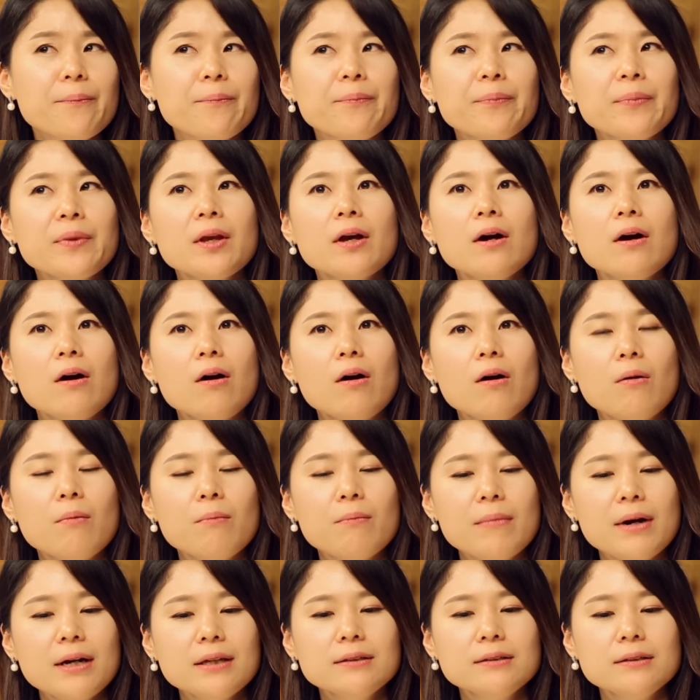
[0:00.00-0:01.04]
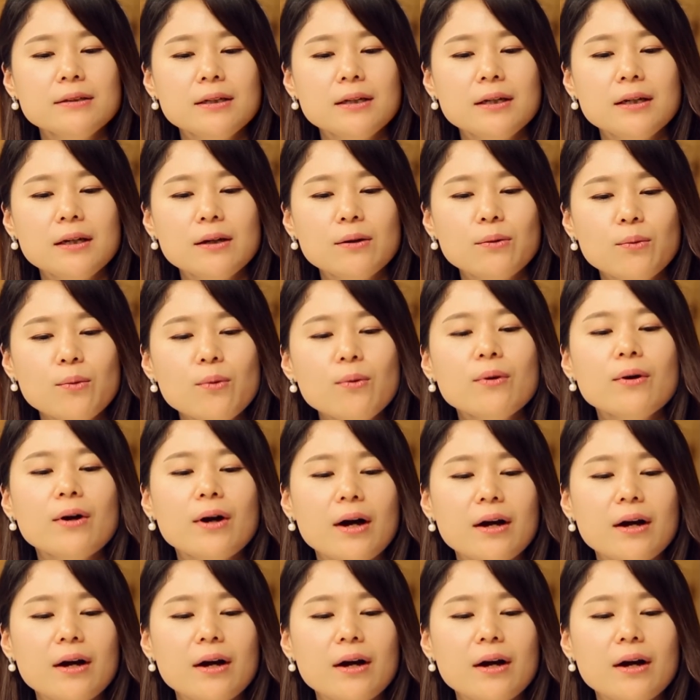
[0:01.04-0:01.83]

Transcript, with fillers: 네. 엄마들이 꼭